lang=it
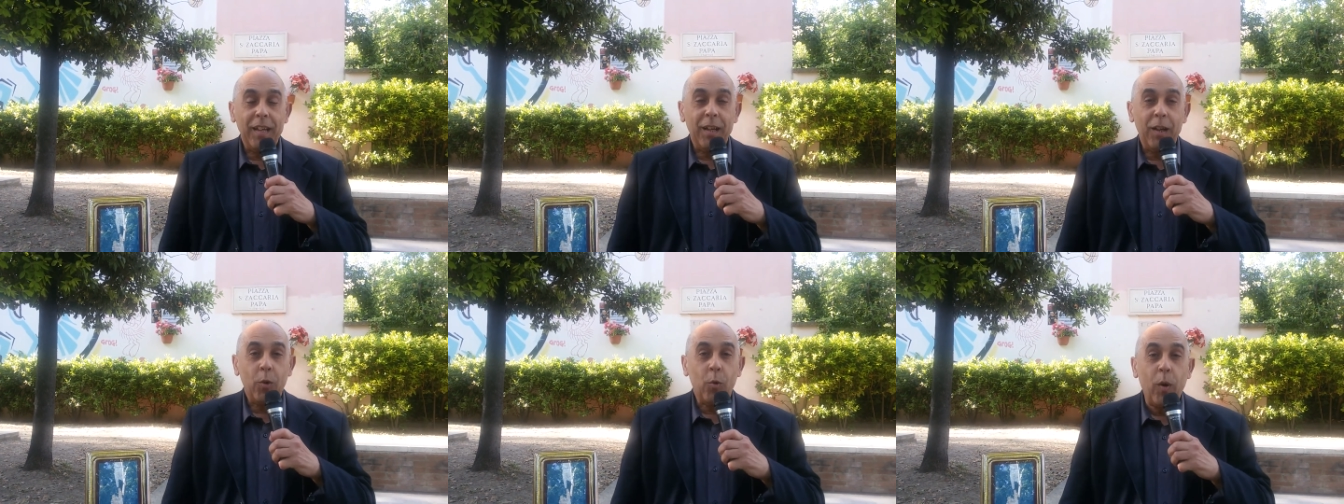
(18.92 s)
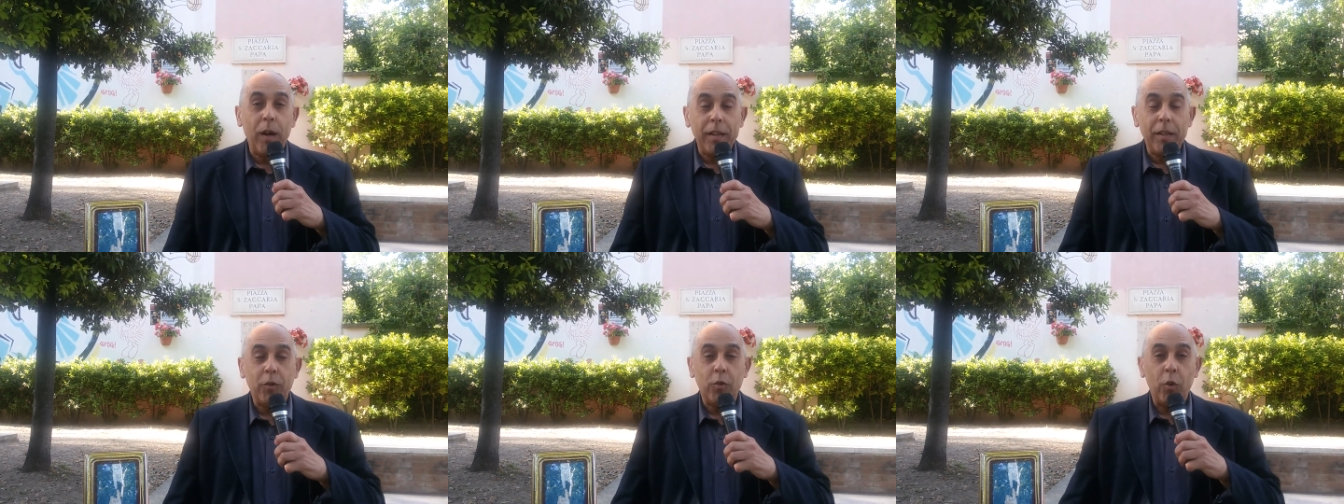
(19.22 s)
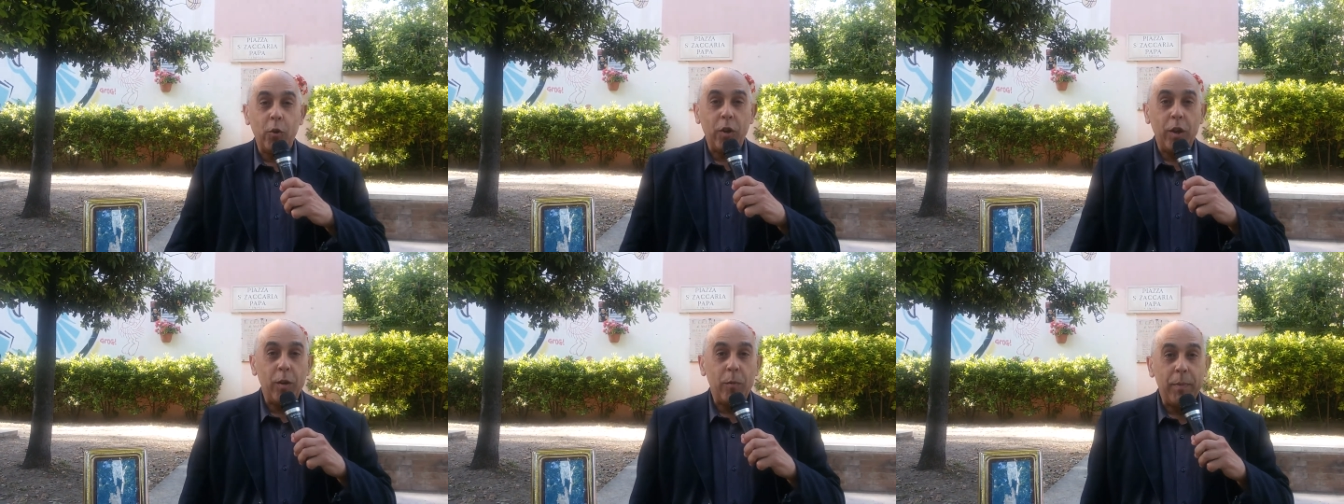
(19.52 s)
Quali
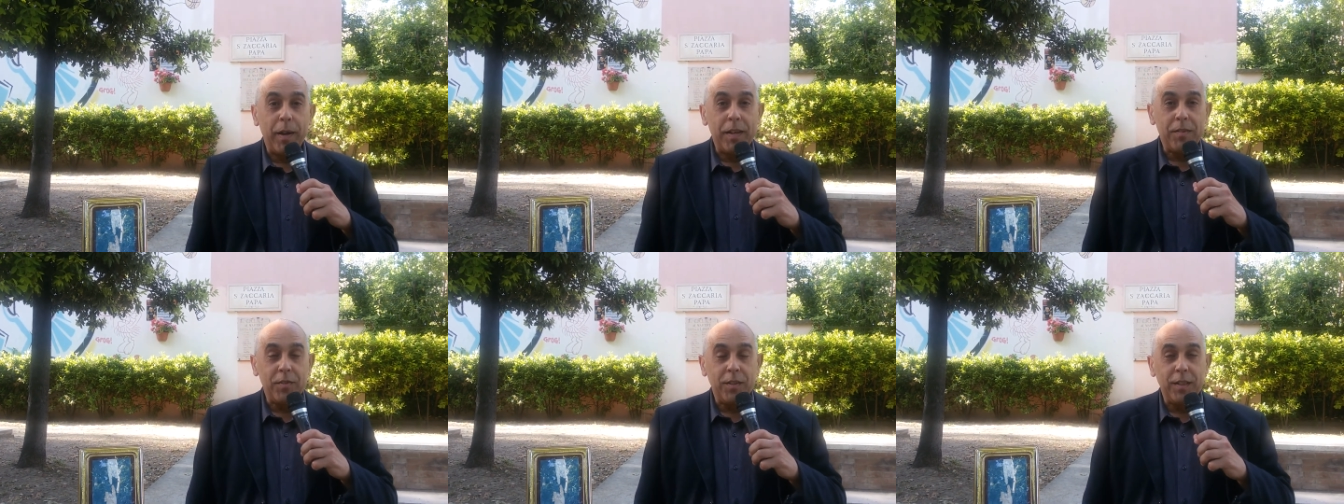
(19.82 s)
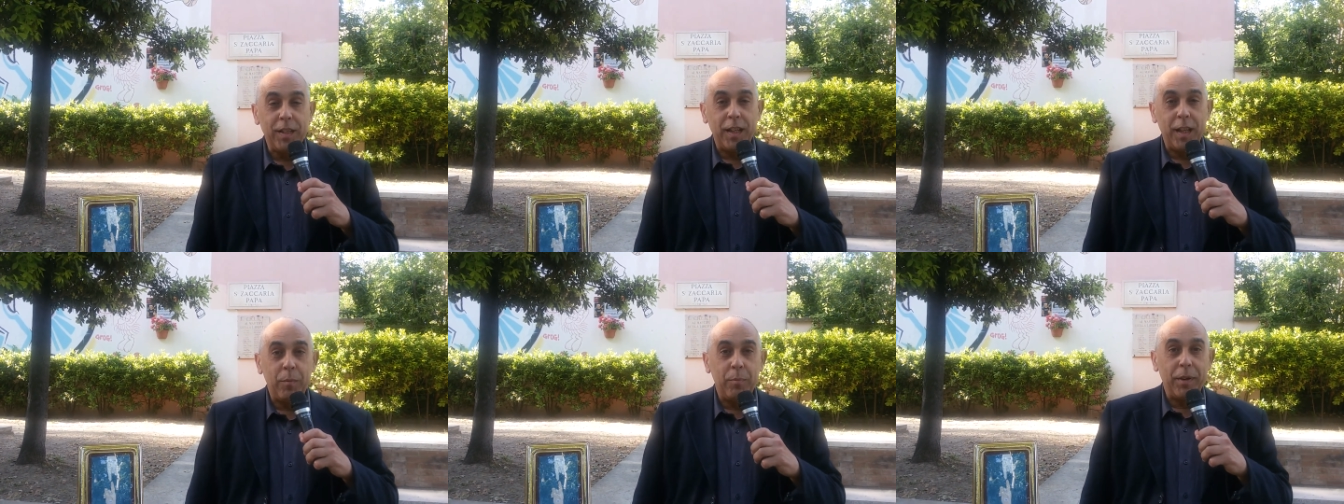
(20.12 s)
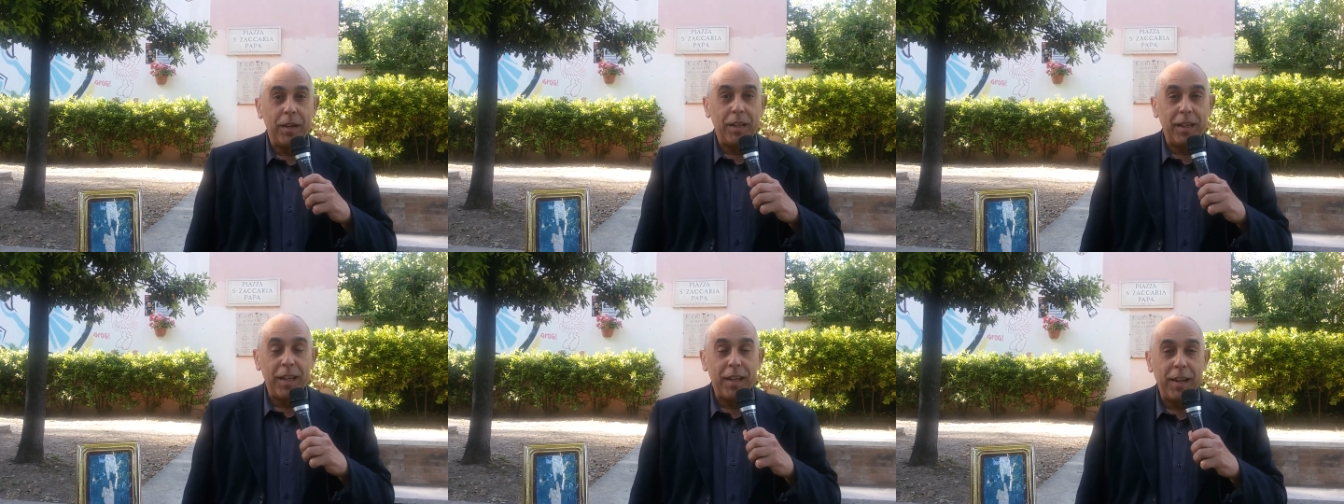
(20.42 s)
sono le basi della
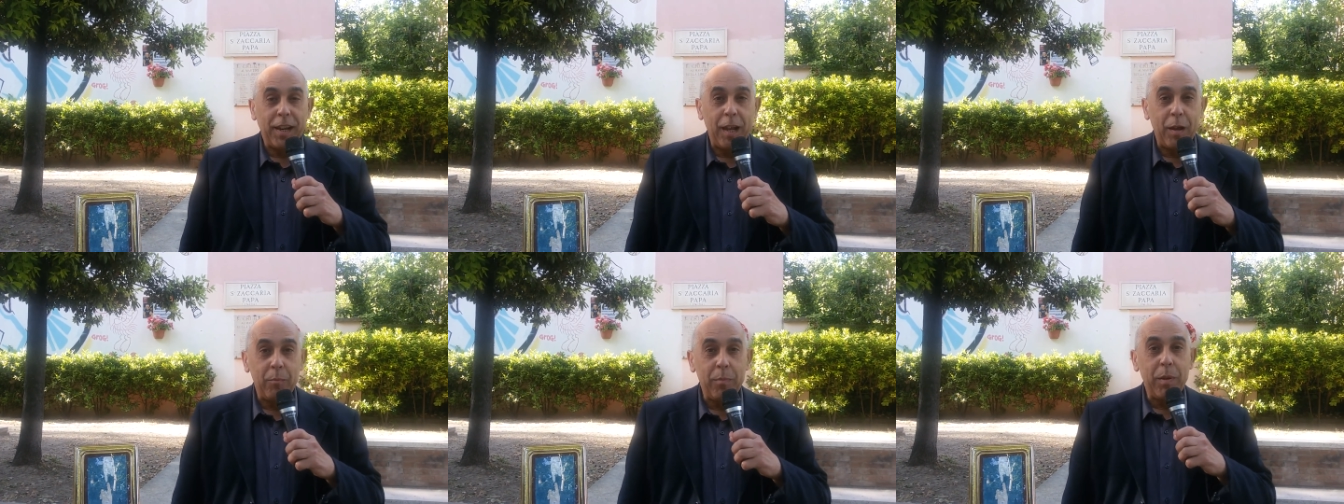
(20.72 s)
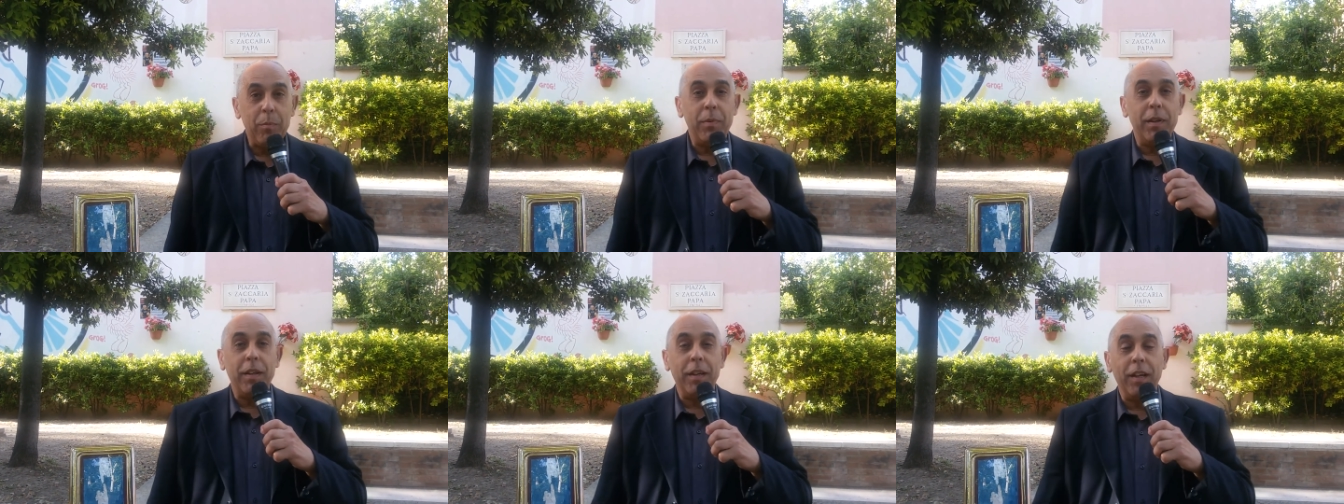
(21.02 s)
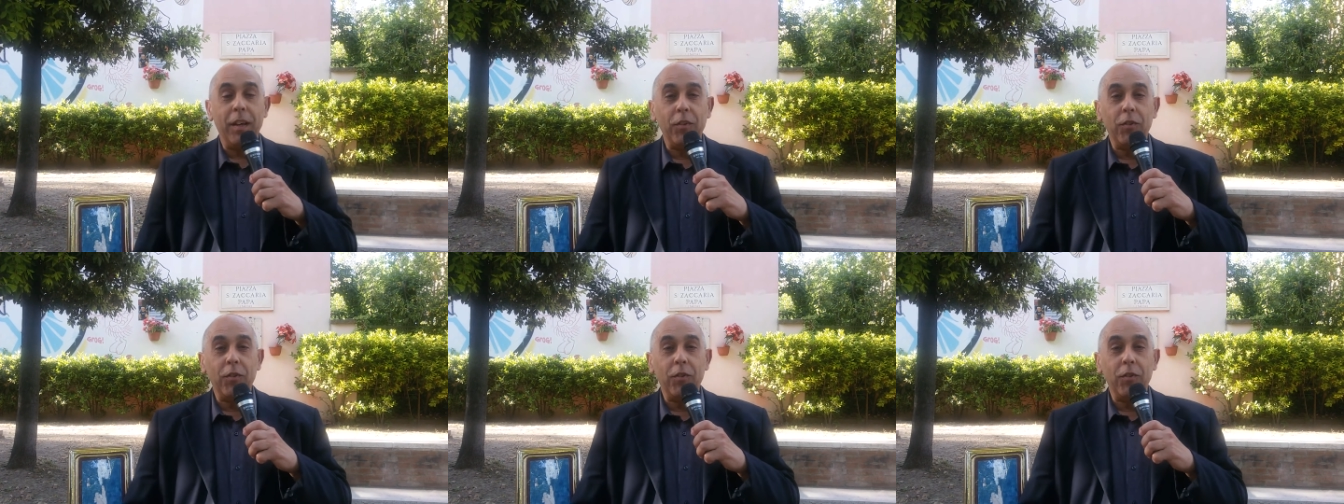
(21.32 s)
preghiera biblica?